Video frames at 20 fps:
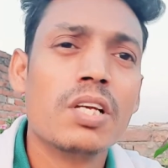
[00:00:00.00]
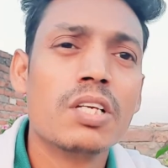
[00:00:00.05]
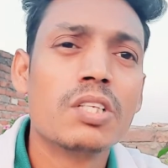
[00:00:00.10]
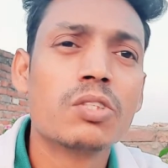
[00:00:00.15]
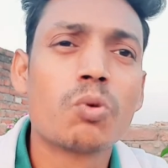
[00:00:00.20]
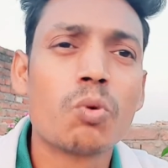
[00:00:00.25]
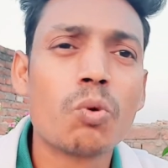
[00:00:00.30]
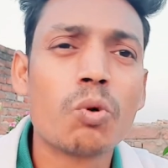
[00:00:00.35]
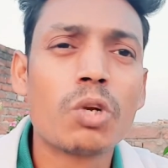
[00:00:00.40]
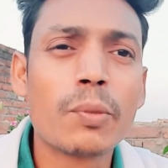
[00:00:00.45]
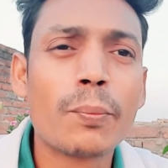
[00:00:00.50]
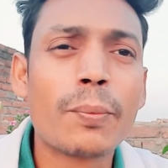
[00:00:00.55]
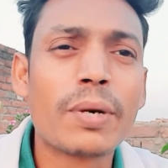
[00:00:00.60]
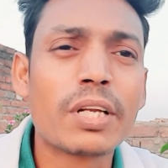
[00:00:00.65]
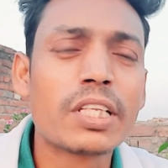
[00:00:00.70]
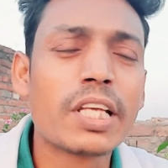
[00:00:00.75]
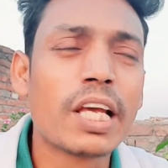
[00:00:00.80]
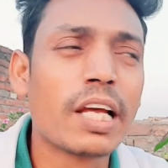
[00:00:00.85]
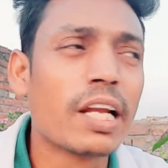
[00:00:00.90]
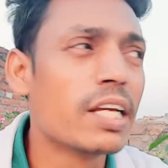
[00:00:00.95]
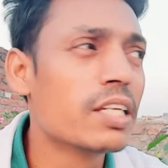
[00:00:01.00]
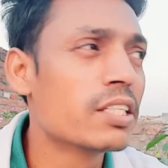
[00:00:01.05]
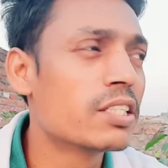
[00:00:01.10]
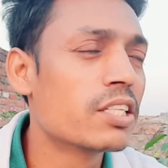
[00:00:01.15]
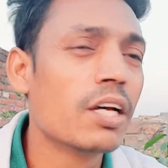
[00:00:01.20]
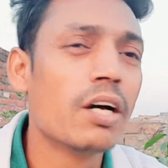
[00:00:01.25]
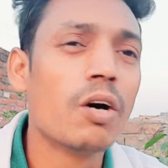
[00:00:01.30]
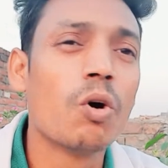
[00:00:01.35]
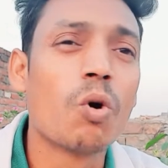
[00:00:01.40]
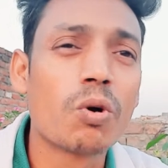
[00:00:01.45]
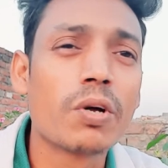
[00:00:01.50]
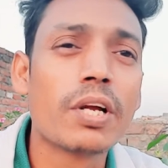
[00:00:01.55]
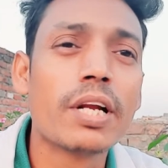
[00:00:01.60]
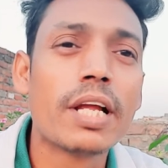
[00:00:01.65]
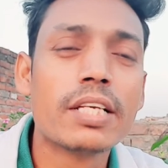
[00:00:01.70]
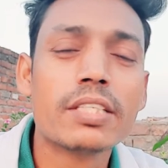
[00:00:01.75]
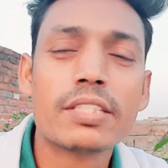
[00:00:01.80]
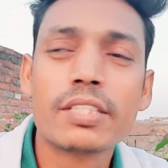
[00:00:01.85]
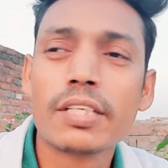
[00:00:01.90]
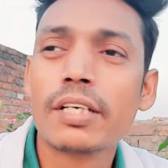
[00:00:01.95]
ज़रूरत पड़ती है ना इसे
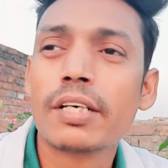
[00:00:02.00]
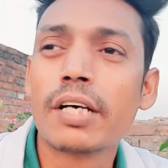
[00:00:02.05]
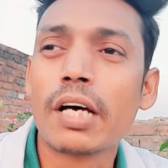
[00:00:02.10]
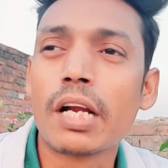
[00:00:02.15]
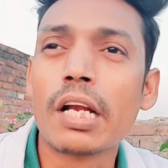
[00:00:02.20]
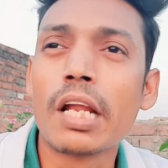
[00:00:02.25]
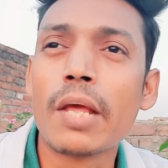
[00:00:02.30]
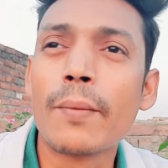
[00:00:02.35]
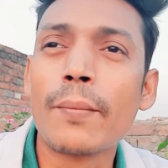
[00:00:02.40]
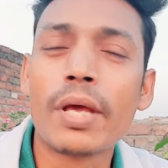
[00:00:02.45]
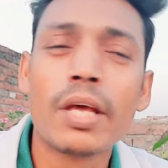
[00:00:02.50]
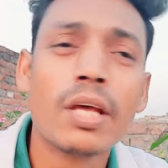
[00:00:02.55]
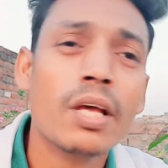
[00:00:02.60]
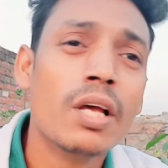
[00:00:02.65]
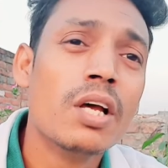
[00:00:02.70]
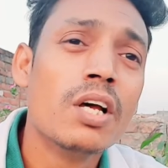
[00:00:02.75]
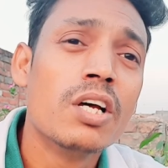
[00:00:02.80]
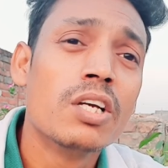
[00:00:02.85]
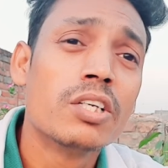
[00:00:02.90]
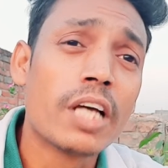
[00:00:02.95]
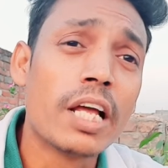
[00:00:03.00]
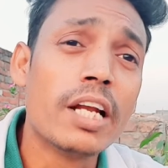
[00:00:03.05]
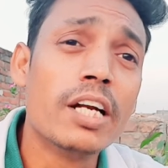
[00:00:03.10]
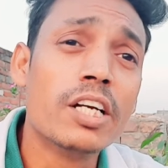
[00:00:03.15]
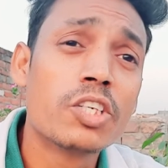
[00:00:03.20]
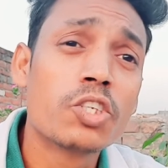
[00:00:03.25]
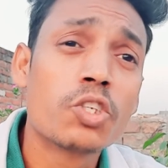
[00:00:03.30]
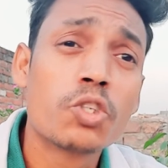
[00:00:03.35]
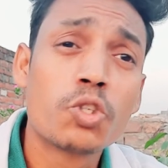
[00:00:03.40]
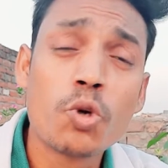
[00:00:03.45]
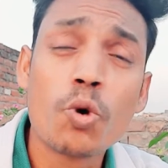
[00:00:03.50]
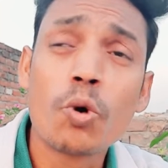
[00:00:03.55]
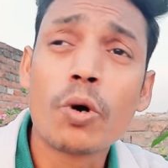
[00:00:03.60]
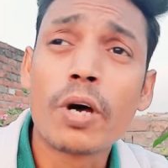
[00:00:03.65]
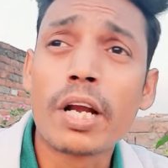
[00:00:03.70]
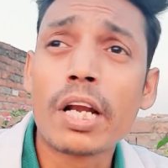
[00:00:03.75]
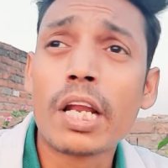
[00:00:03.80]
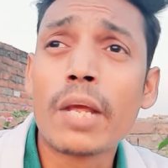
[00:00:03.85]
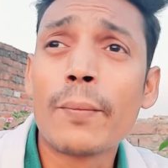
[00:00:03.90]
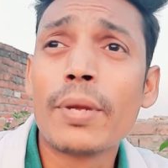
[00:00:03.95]
ऑर्गेनाइज करने में टैलेंट शो
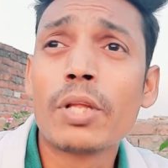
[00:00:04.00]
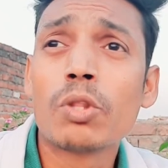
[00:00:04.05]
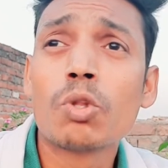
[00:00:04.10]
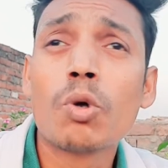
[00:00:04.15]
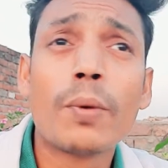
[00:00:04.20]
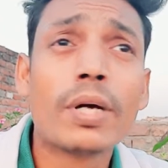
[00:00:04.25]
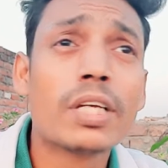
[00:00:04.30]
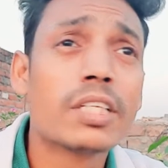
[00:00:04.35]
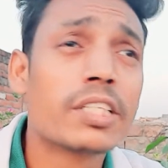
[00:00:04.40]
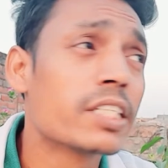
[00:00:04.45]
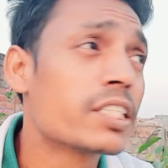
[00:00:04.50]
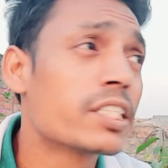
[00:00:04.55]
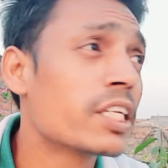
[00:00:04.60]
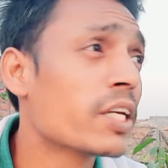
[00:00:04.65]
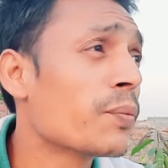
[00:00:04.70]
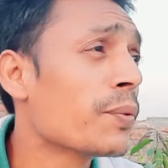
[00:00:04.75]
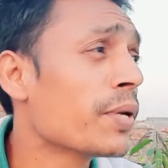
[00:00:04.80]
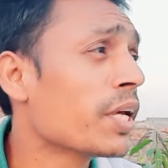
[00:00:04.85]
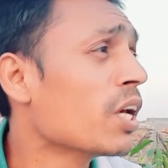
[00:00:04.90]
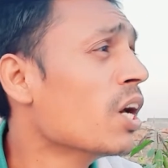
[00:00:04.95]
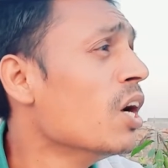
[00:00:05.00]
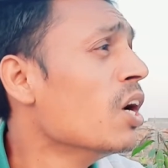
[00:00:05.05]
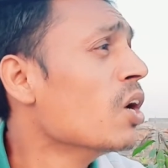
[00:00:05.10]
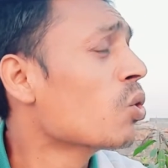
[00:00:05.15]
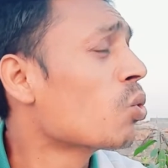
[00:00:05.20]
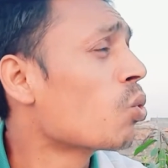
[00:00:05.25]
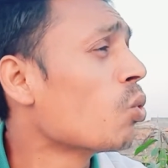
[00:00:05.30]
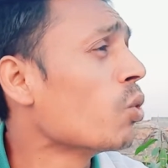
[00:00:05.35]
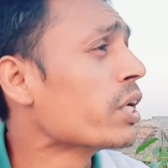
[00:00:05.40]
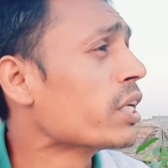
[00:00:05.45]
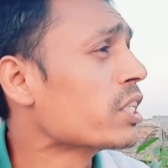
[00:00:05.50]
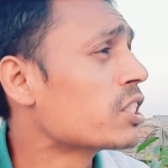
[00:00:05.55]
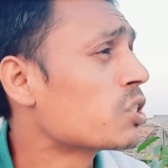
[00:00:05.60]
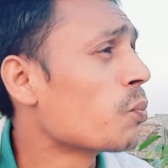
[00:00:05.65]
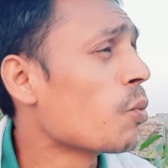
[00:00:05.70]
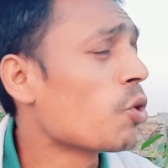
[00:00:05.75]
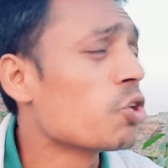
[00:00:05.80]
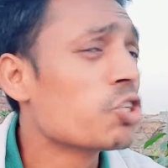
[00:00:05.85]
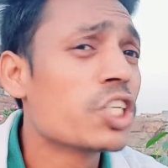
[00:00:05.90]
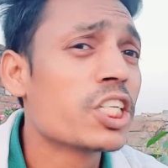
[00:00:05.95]
करने में तो भाई जैसे भी कोई
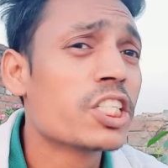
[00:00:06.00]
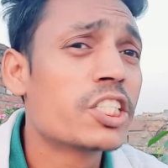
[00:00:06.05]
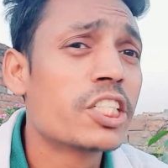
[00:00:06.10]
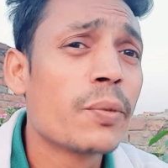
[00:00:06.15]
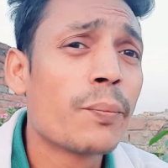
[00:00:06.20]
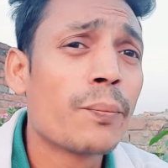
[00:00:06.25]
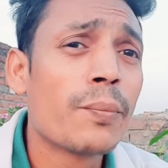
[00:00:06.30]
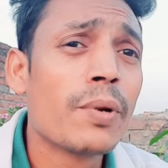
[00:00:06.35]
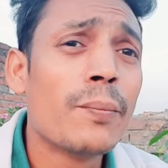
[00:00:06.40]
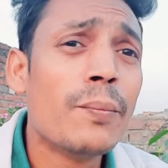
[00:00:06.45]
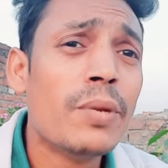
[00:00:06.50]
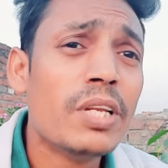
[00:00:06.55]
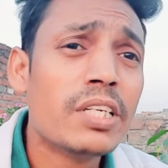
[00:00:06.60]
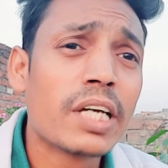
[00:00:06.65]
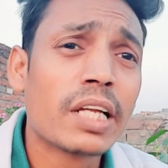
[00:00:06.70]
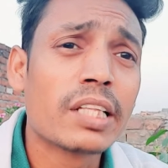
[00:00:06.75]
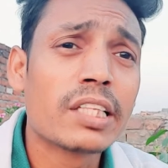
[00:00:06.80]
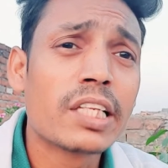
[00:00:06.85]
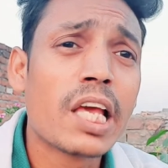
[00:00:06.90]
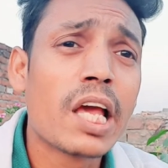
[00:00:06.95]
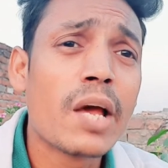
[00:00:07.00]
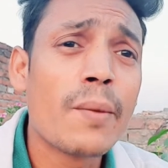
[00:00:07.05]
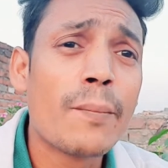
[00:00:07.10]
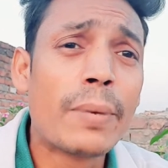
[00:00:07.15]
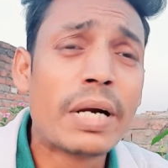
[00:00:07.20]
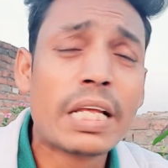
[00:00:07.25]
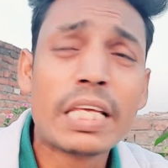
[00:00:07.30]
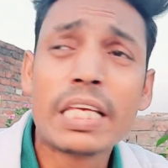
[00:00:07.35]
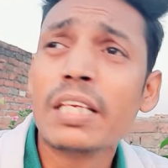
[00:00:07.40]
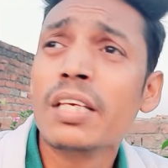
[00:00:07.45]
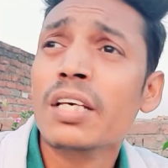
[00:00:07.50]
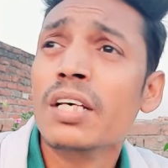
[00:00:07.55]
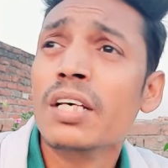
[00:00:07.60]
स्पॉन्सरशिप मिल जाती है बड़ी